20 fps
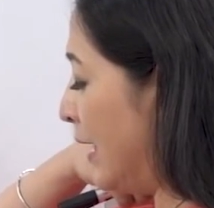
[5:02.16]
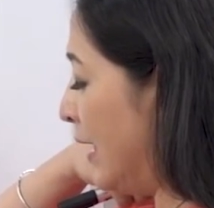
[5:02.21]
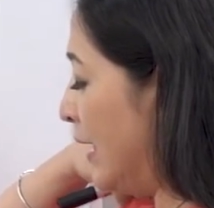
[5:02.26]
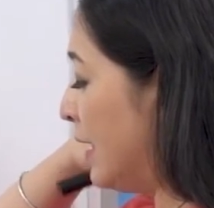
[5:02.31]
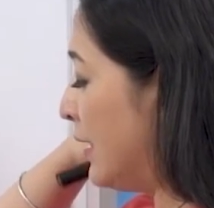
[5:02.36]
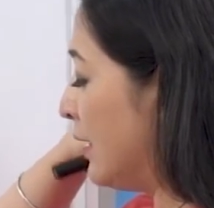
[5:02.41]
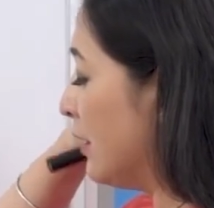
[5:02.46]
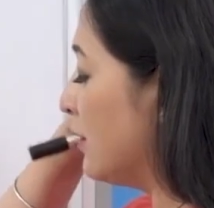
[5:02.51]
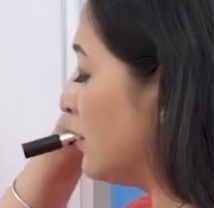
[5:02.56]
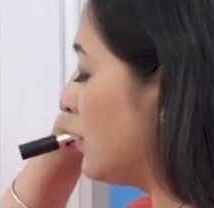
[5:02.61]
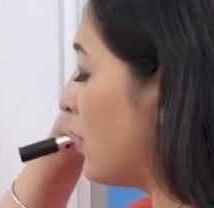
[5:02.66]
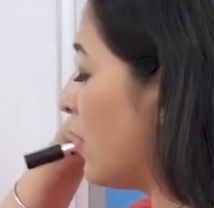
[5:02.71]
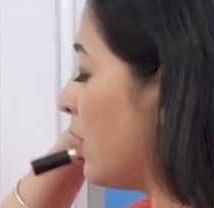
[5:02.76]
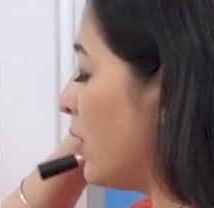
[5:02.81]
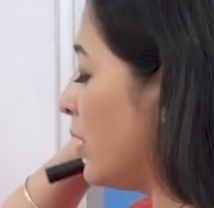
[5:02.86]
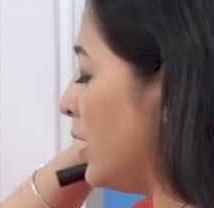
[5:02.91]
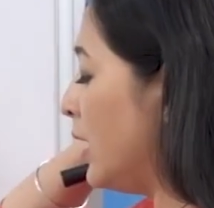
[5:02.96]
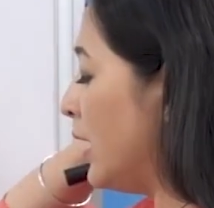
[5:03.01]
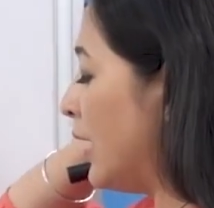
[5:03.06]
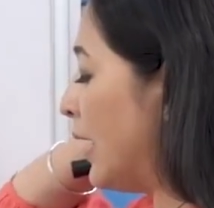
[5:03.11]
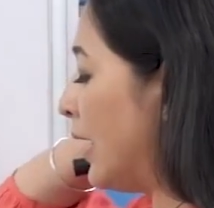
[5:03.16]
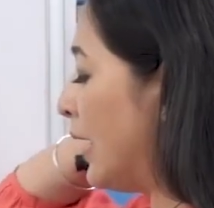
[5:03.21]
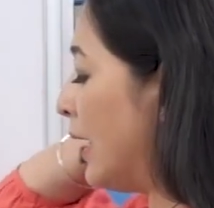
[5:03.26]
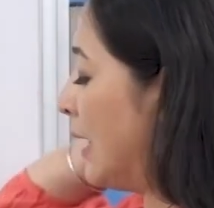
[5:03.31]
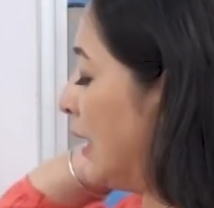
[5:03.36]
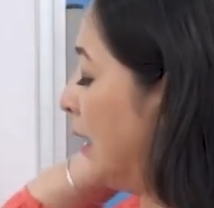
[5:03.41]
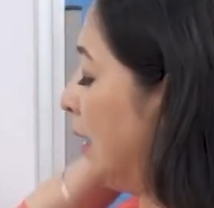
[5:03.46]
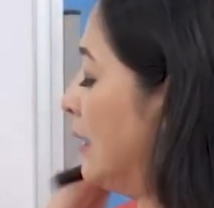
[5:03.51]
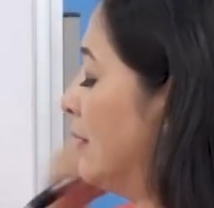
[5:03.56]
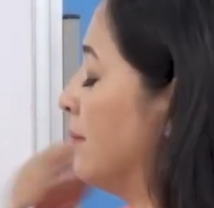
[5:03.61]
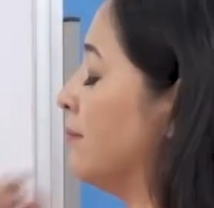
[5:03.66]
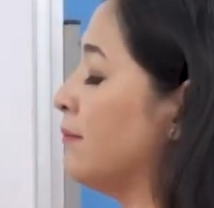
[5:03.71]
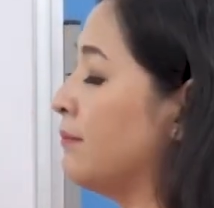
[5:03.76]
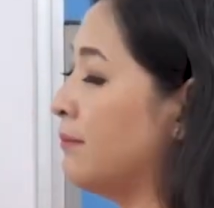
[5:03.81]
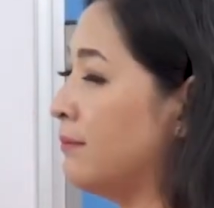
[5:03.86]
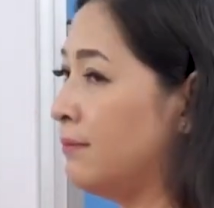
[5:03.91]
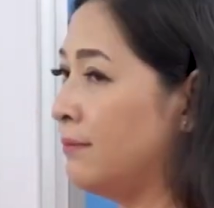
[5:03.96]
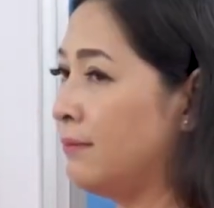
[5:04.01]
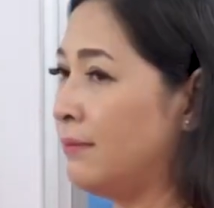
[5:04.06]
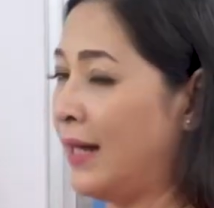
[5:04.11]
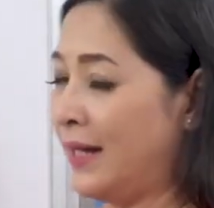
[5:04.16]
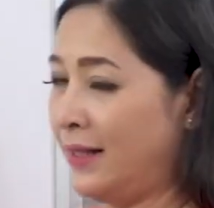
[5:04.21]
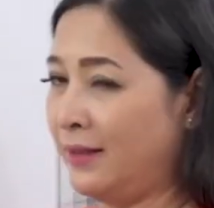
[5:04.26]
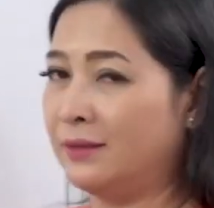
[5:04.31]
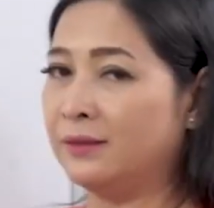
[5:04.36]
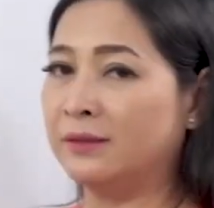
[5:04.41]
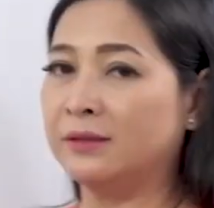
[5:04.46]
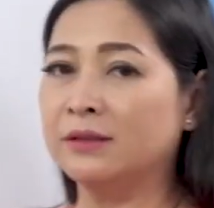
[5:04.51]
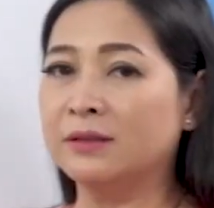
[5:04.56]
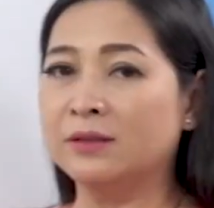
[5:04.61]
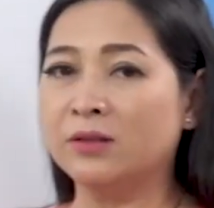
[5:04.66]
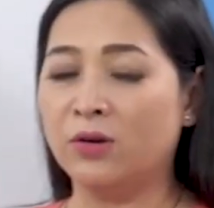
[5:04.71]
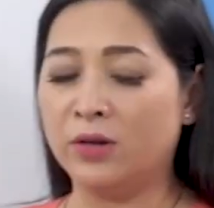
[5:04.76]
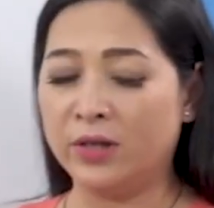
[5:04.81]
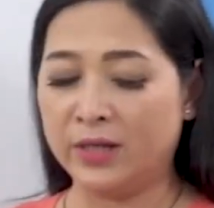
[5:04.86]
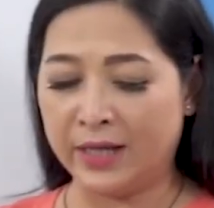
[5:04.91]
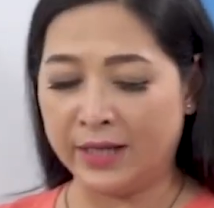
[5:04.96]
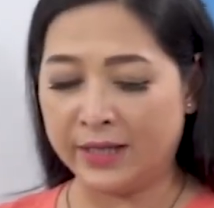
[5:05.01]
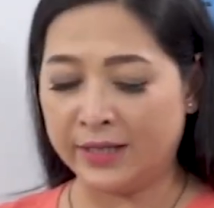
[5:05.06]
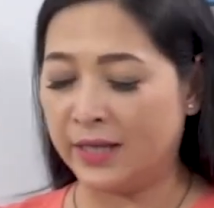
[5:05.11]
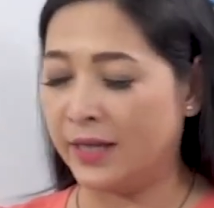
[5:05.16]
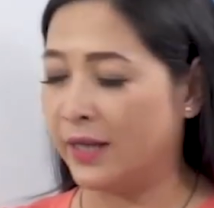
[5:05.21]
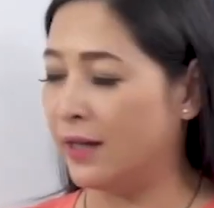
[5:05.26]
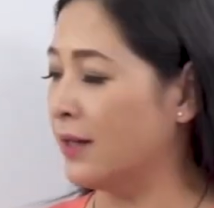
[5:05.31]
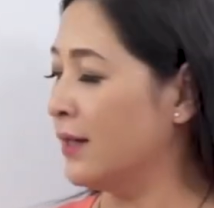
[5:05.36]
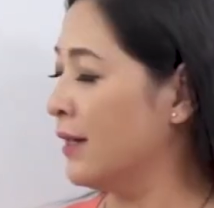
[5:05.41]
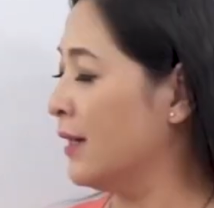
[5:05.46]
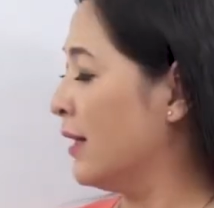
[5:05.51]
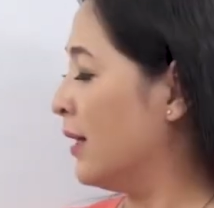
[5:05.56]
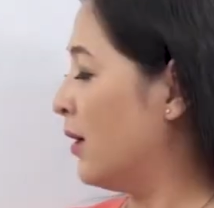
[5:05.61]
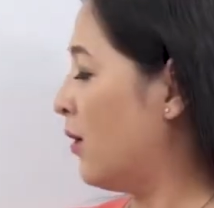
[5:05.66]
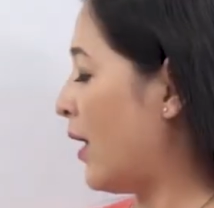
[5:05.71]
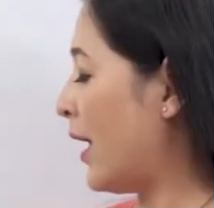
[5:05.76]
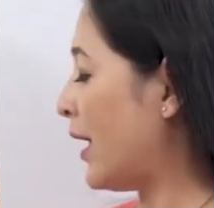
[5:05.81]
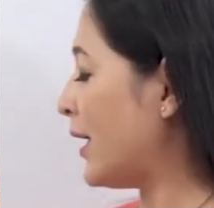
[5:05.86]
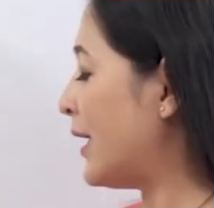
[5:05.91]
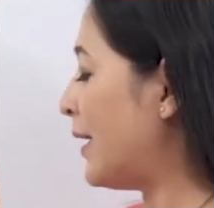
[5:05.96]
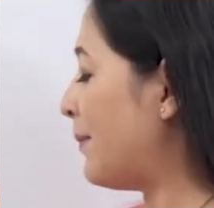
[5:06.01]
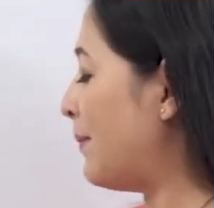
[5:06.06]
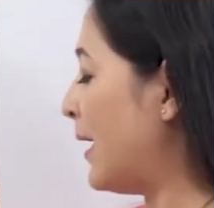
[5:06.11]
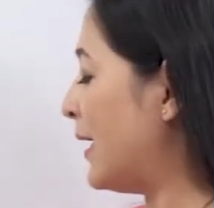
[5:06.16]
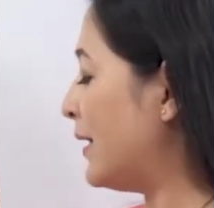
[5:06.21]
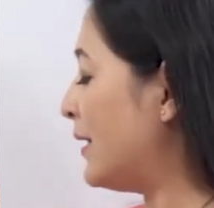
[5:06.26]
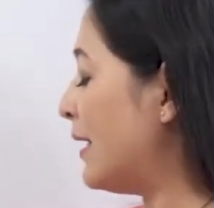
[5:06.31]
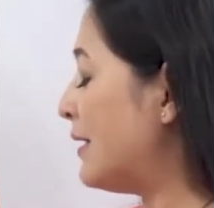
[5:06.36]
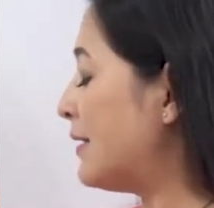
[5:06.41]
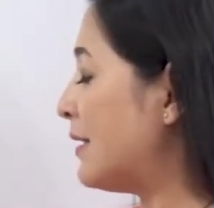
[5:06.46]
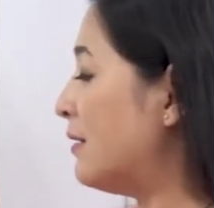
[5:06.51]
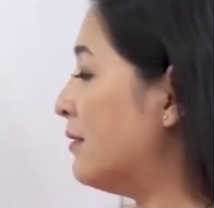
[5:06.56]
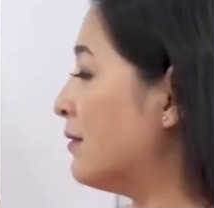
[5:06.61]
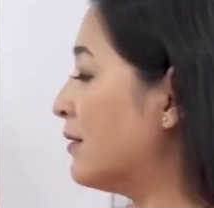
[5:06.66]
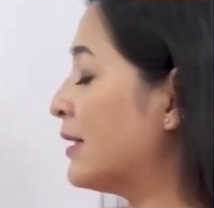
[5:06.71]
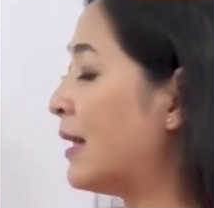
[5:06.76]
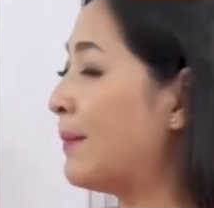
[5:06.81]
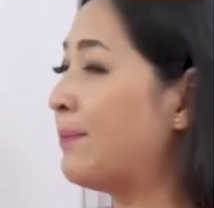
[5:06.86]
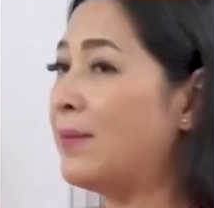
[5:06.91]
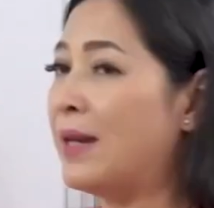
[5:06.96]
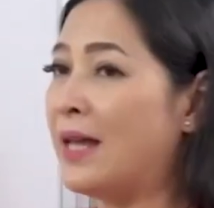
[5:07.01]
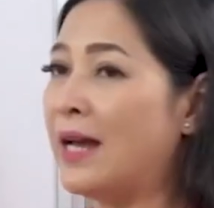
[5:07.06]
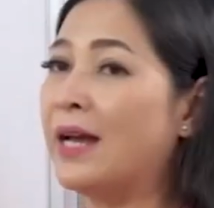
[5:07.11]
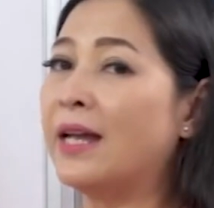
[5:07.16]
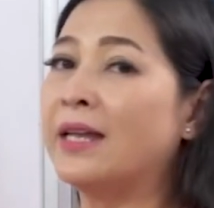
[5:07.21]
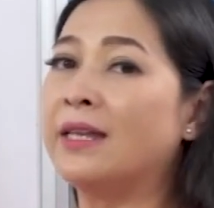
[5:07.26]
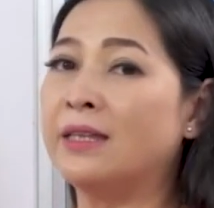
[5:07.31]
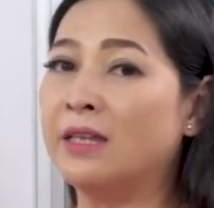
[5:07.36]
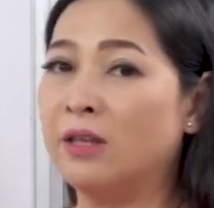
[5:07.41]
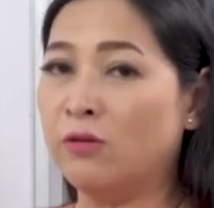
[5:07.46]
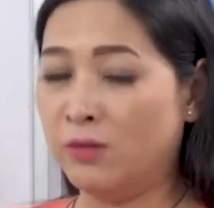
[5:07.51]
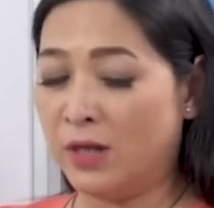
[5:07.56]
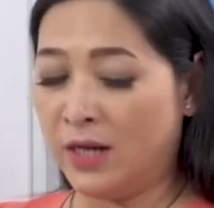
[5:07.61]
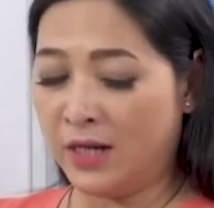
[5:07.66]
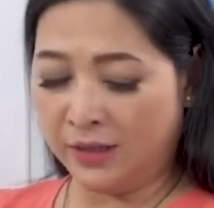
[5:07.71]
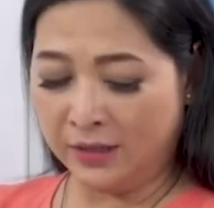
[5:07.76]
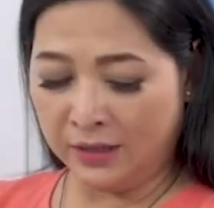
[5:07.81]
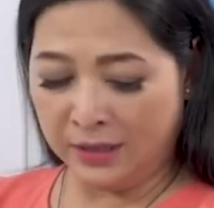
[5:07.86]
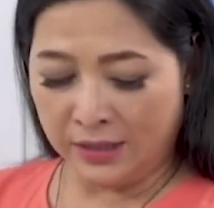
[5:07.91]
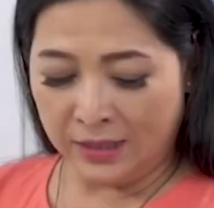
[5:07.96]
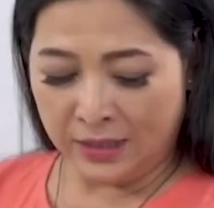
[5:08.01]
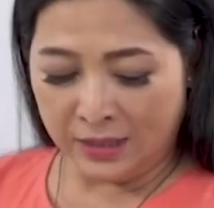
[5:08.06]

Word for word: thi tương đối là mạnh, tương đối khắc nghiệt, hoặc là bài thi sẽ được lặp lại nhiều lần.